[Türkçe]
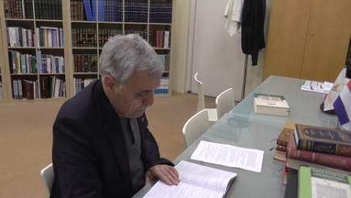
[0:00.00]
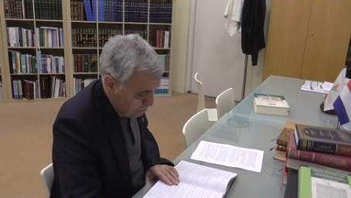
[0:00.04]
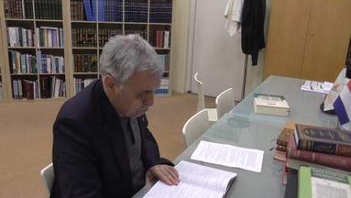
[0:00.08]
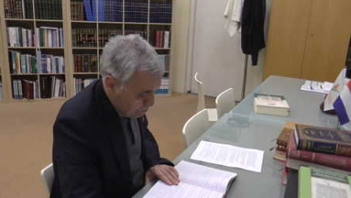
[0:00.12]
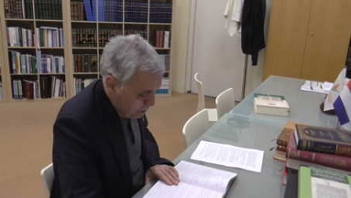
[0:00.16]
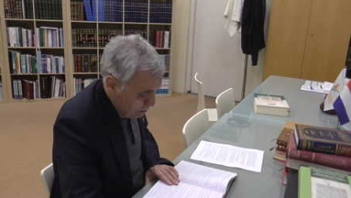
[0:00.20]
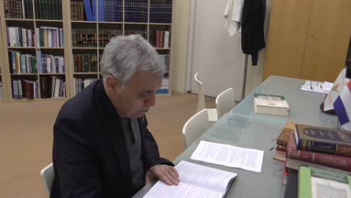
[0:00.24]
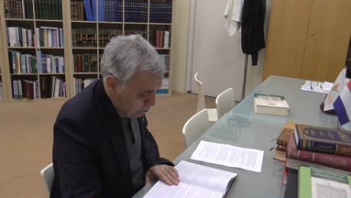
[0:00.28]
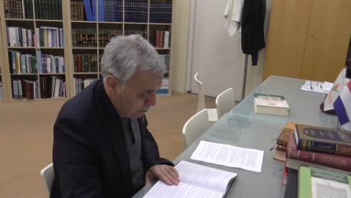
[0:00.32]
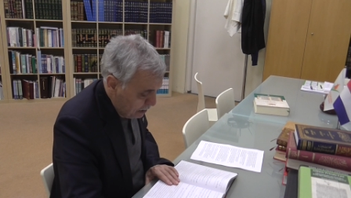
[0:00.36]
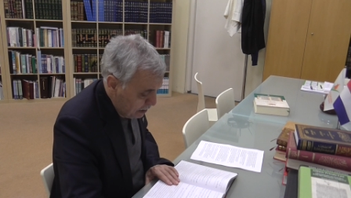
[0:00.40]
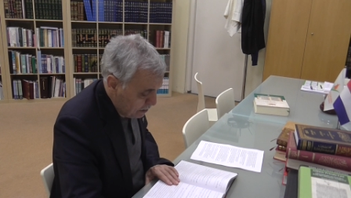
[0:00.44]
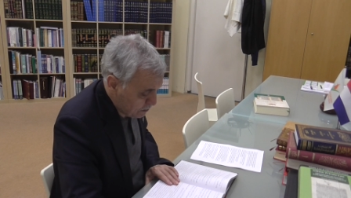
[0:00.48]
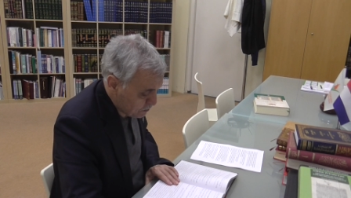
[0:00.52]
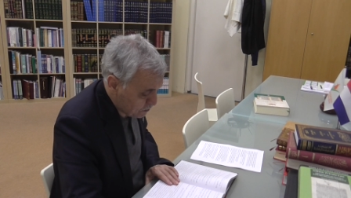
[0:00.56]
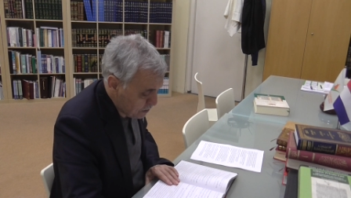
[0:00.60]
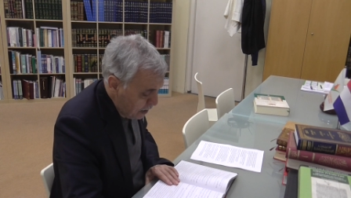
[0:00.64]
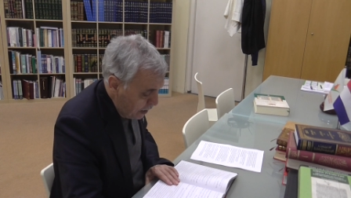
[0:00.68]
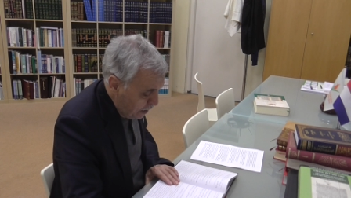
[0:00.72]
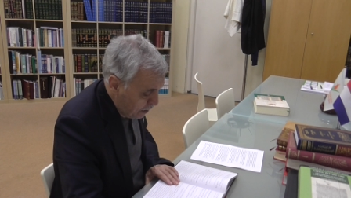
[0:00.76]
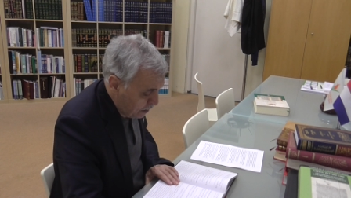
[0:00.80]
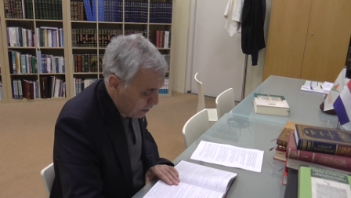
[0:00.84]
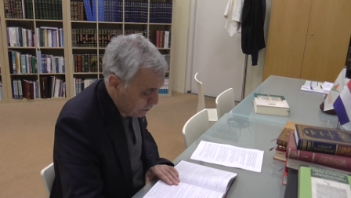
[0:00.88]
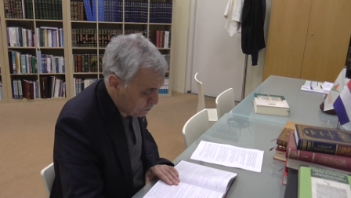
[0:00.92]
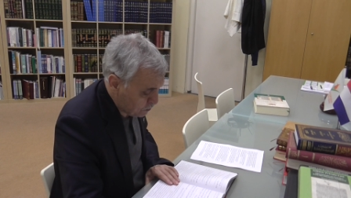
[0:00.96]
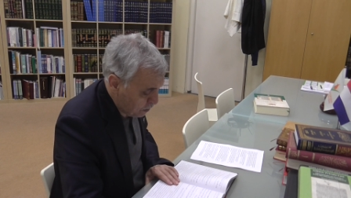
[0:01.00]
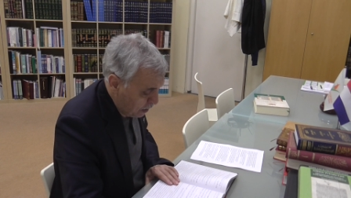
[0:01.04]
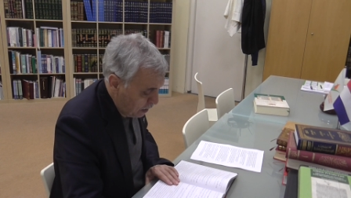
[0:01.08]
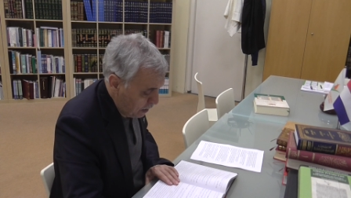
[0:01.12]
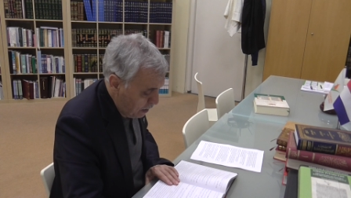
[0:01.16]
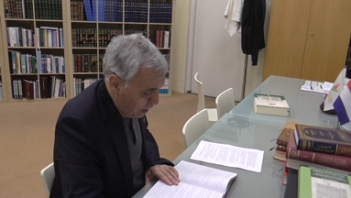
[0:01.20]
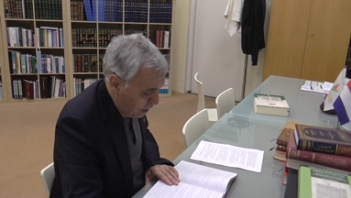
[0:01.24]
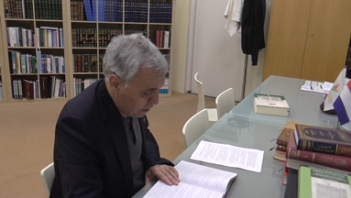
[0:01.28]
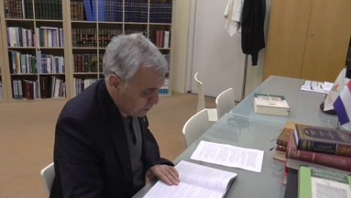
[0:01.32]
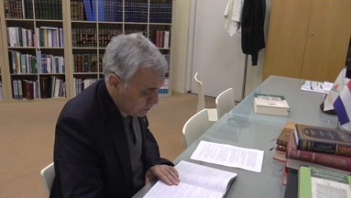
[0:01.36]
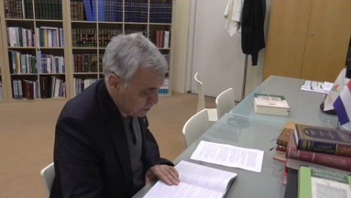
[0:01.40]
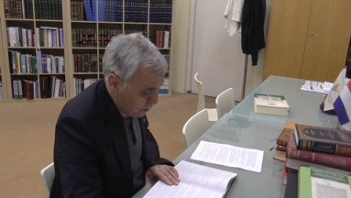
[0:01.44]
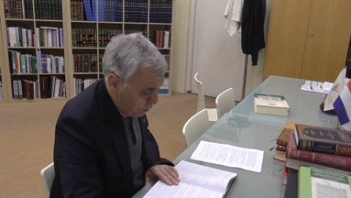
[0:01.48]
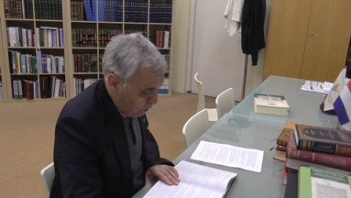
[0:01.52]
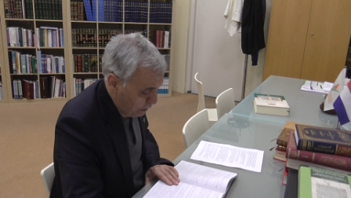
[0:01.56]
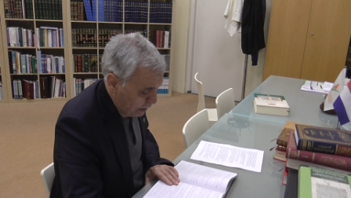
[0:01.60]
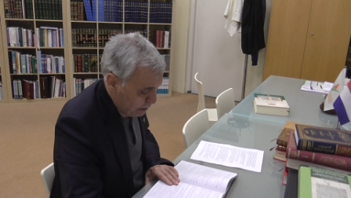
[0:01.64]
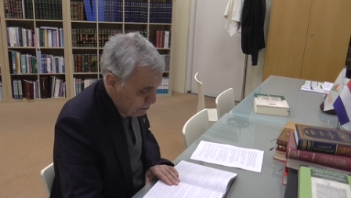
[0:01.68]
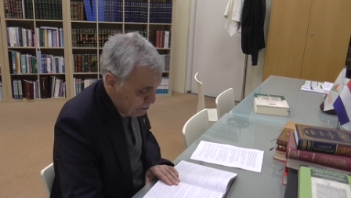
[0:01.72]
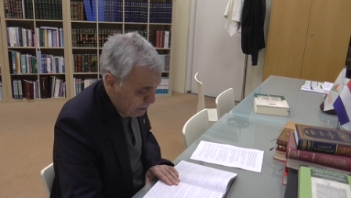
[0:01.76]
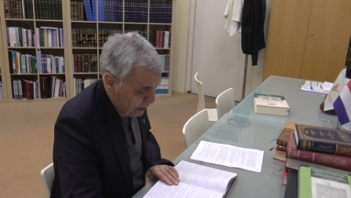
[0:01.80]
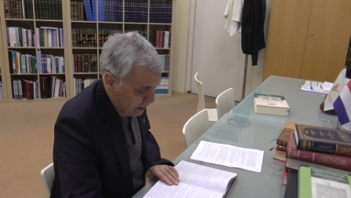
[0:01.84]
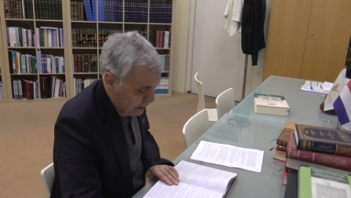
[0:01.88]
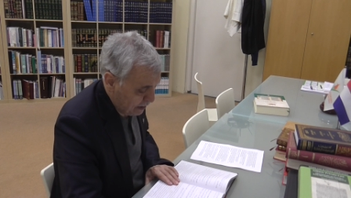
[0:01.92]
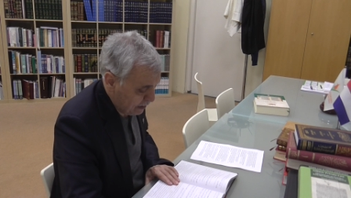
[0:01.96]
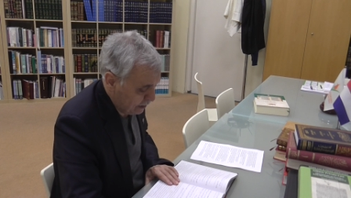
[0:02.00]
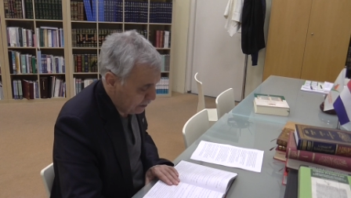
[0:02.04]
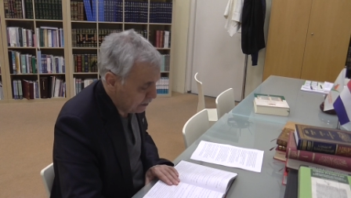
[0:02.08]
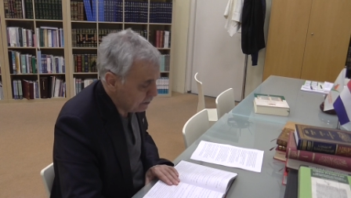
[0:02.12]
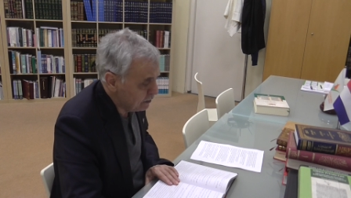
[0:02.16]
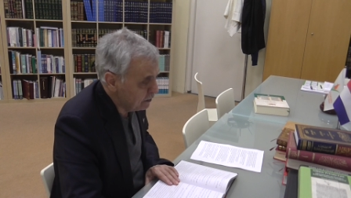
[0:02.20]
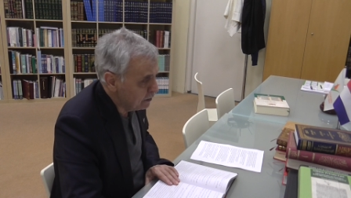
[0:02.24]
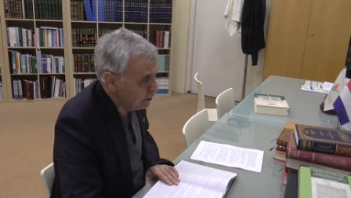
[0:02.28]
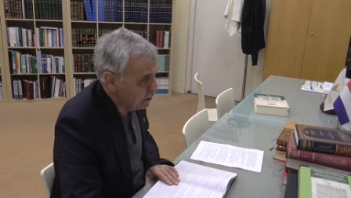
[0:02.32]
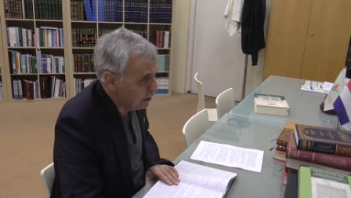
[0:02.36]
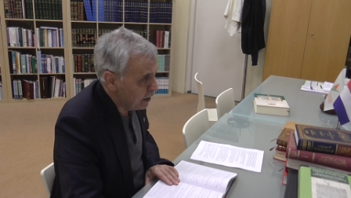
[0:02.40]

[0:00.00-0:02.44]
مِمَّ اَخْتَارَتَ الْاَرْضَ Ma'a